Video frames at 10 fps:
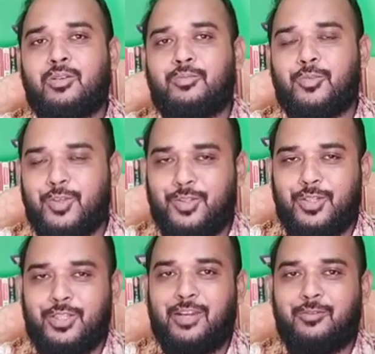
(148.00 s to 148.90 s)
প্রয়োজনে
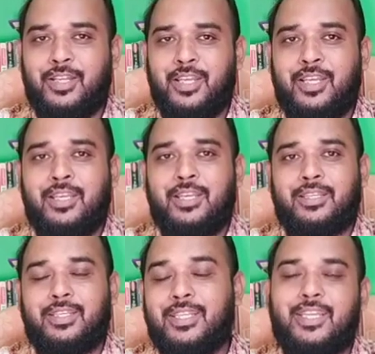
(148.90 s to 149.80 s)
ধার করে
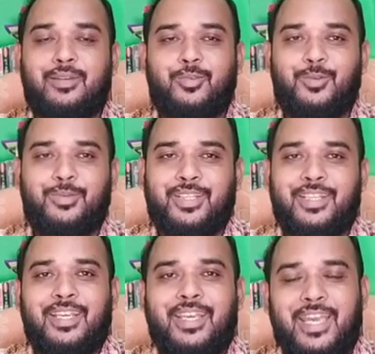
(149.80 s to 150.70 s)
ঘি খেয়ে মরবে
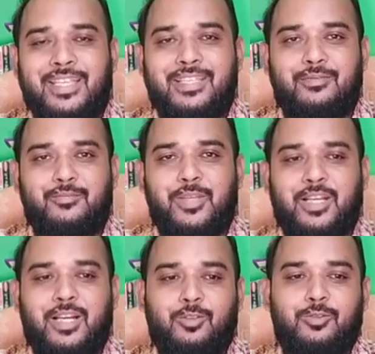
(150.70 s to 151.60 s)
এই যে
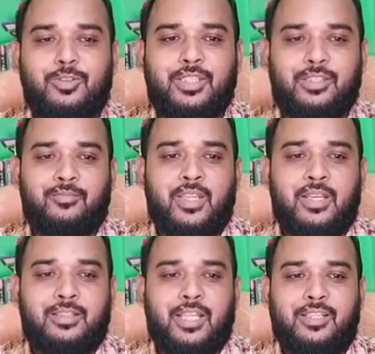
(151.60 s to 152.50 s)
বিখ্যাত উক্তি
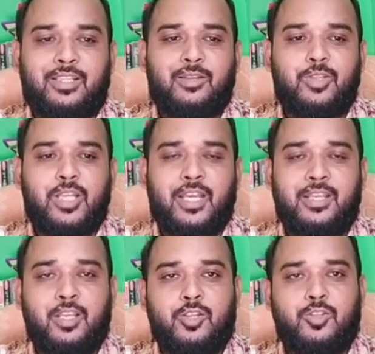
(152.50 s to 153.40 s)
তাতে দেখে বোঝা যায়
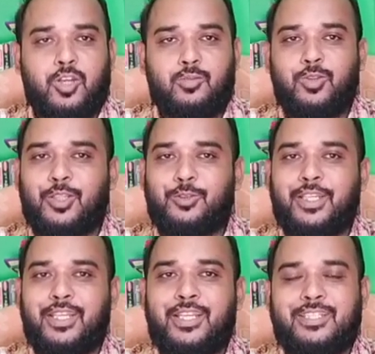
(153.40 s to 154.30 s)
চর্বধাতু
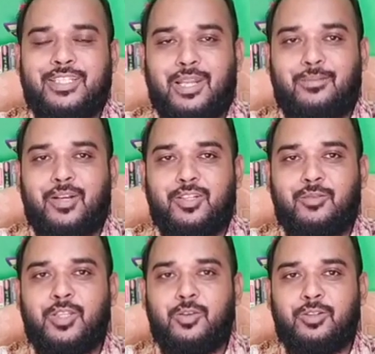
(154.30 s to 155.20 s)
থেকে চারবাক
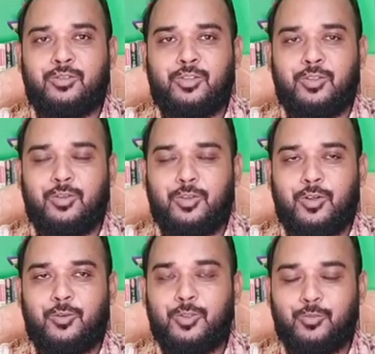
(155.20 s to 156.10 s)
শব্দের
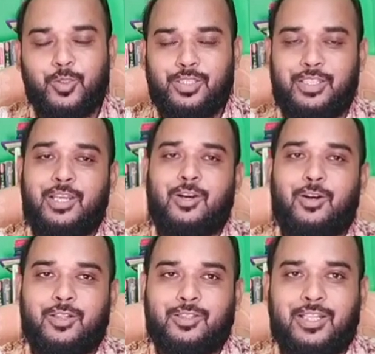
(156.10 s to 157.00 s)
উৎপত্তি
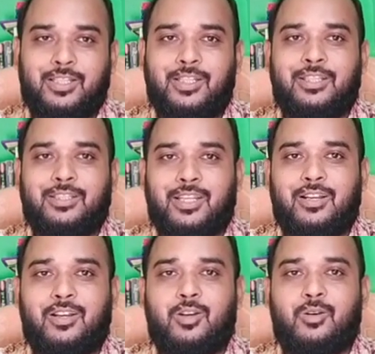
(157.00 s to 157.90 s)
অর্থাৎ তারা
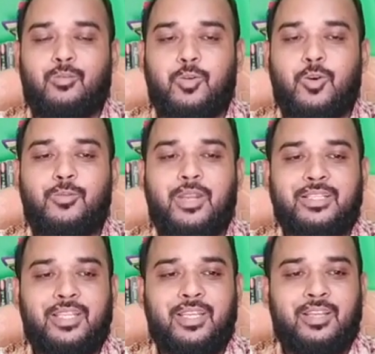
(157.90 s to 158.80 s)

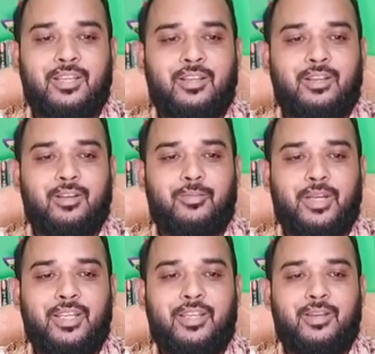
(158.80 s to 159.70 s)
ভোগবিলাসে
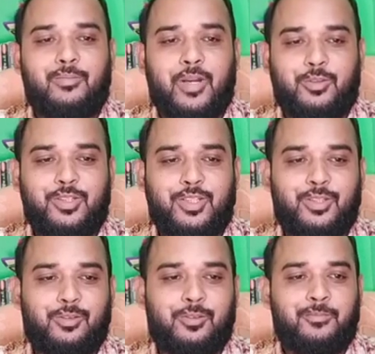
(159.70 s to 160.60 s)
মানে পারদর্শী
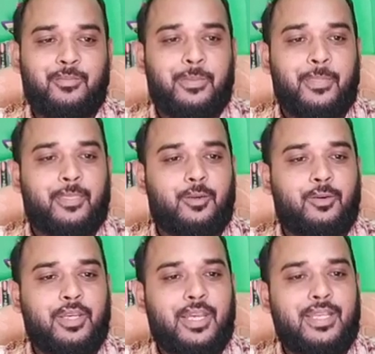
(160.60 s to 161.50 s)
ছিল তো
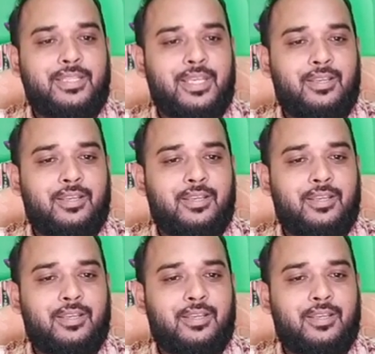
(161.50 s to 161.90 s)
এই যে